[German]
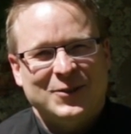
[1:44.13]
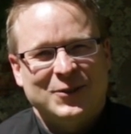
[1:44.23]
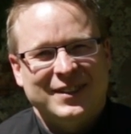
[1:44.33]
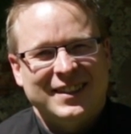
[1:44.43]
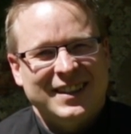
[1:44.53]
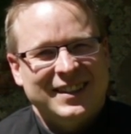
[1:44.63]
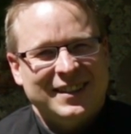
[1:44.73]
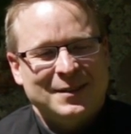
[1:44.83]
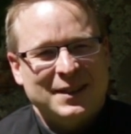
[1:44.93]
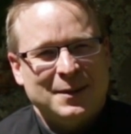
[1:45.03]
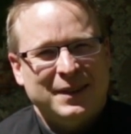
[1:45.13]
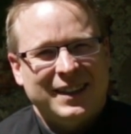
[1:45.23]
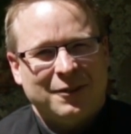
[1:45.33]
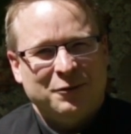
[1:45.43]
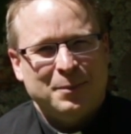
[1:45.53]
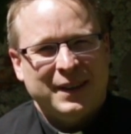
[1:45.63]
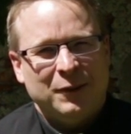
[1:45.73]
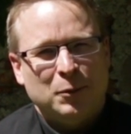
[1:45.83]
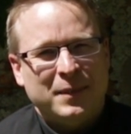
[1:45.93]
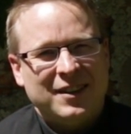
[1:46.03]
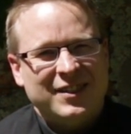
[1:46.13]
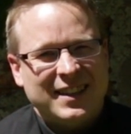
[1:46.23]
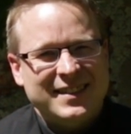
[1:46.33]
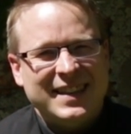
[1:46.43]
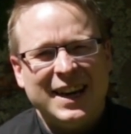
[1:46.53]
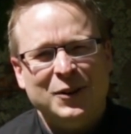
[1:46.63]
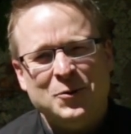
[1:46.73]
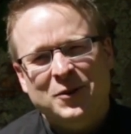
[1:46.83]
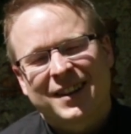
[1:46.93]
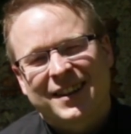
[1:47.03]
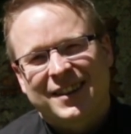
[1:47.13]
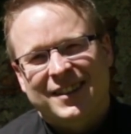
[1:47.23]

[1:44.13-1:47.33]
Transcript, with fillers: und nicht jetzt mit der auf die Begegnung mit Menschen als Diakon,